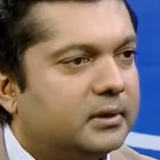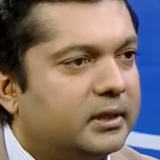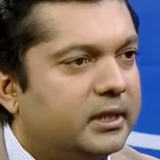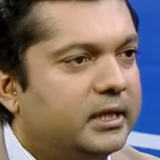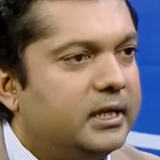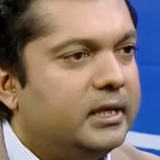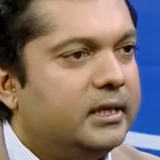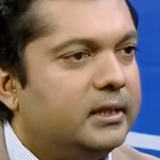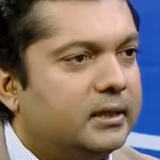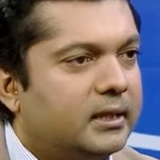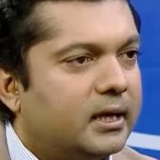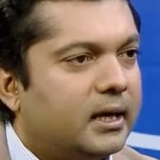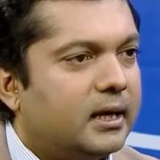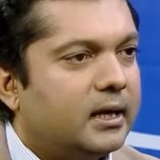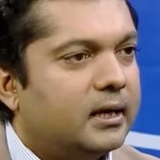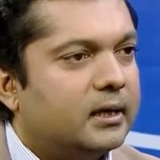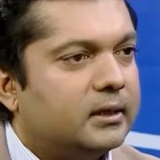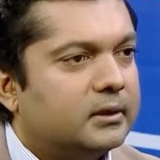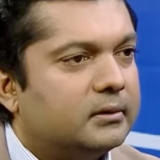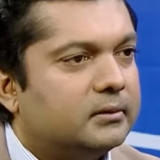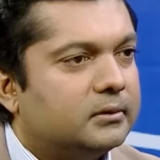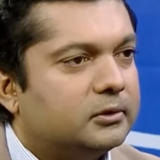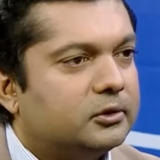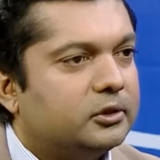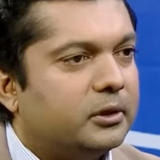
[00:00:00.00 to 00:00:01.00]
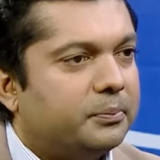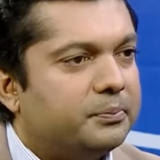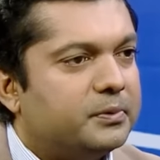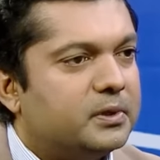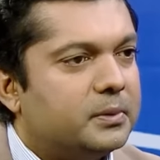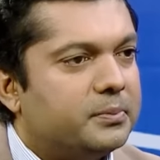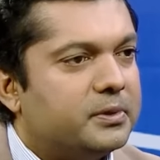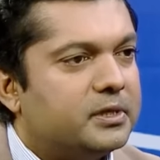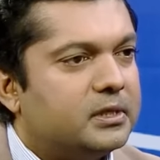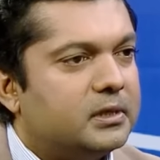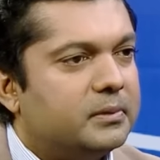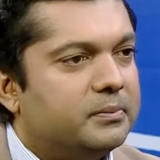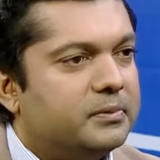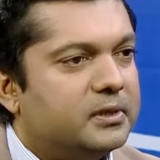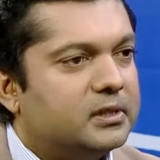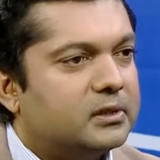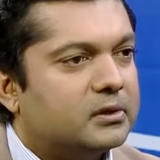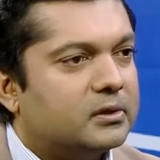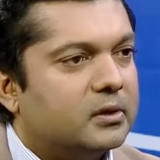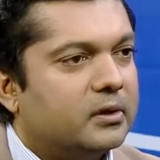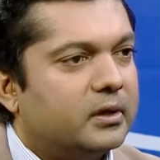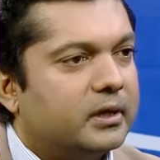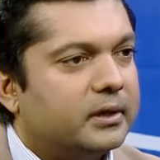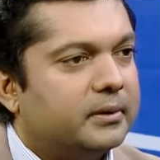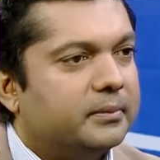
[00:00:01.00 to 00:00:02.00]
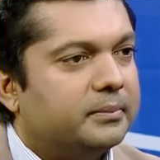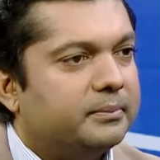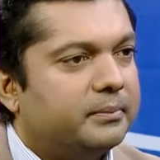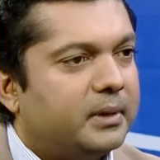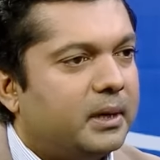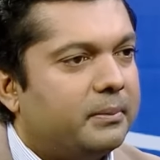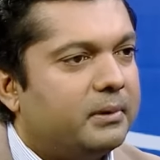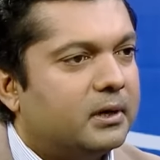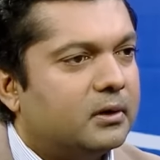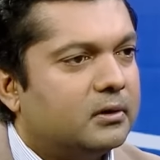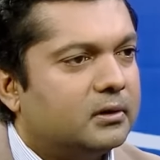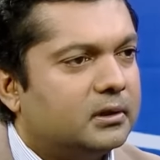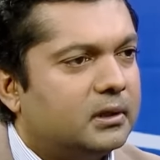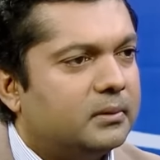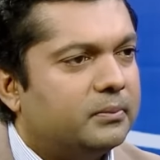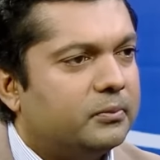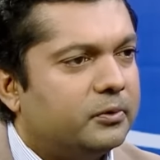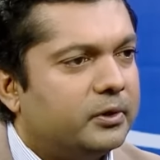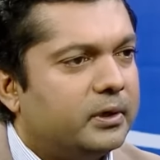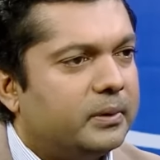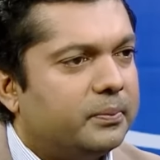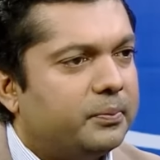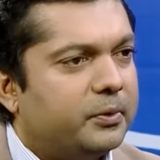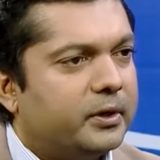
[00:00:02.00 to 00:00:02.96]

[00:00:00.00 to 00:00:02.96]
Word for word: কি তারা সবচেয়ে বেশি মিস করে বাবার কথা মনে